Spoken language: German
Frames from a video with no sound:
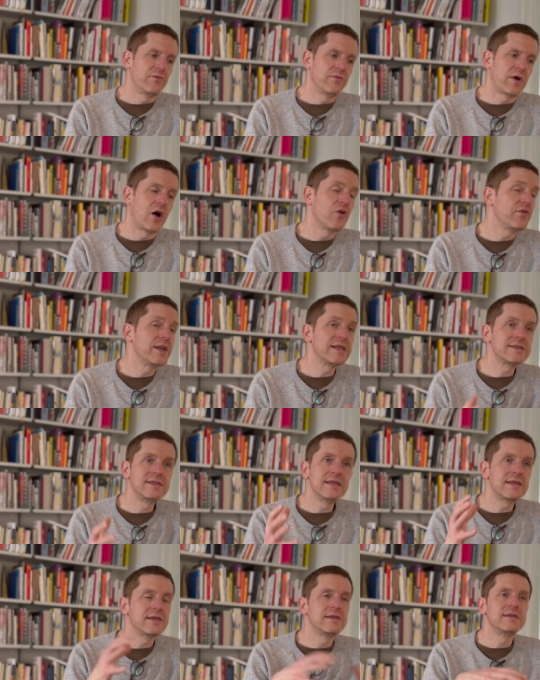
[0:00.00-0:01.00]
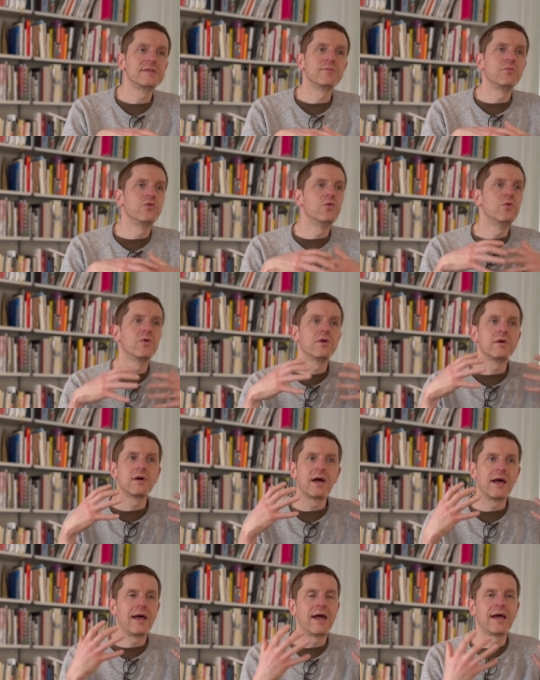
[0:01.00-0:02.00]
auch wenn das nicht in diesem
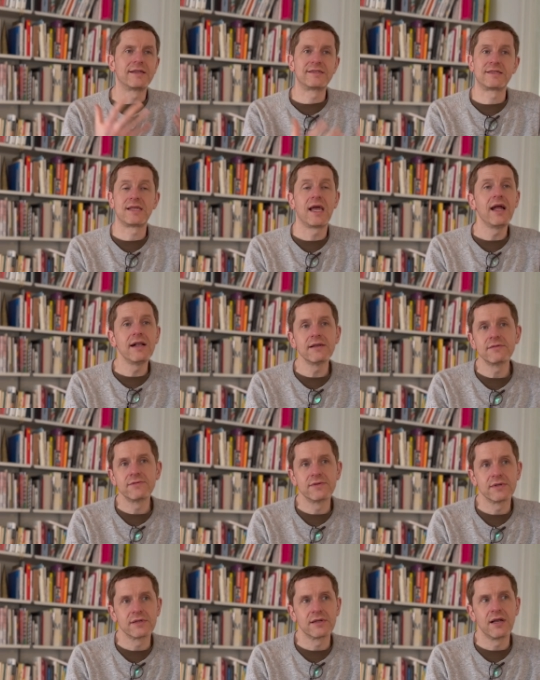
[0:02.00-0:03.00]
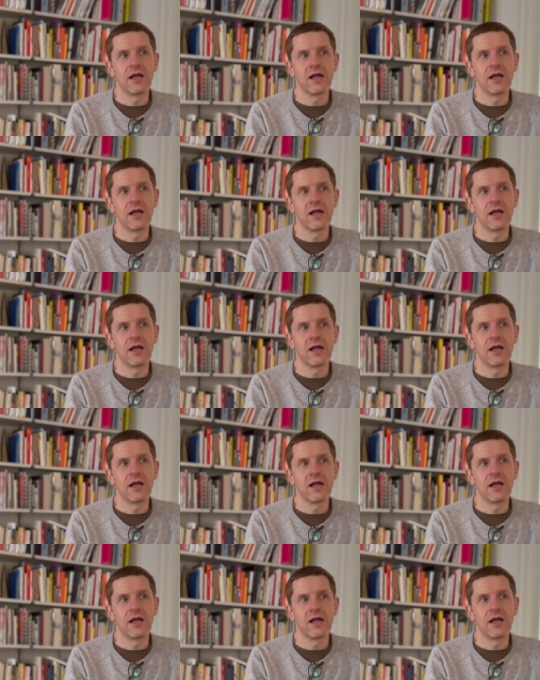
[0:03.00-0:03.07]
Buch erzählt wird,